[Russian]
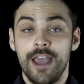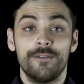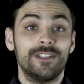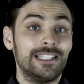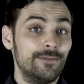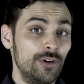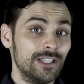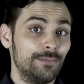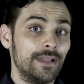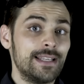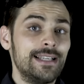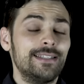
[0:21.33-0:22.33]
Всего на
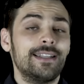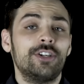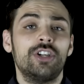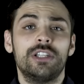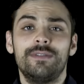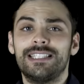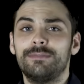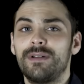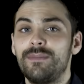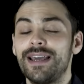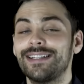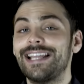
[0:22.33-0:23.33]
планете насчитывается
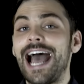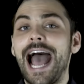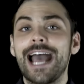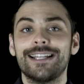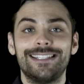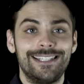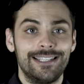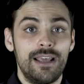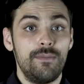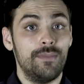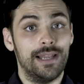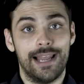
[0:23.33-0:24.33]
примерно 1
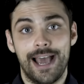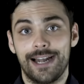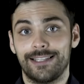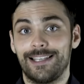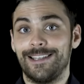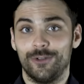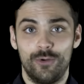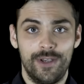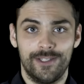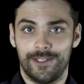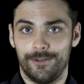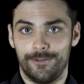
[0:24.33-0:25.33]
миллиард
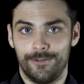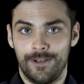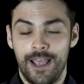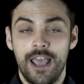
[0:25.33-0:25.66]
индуистов.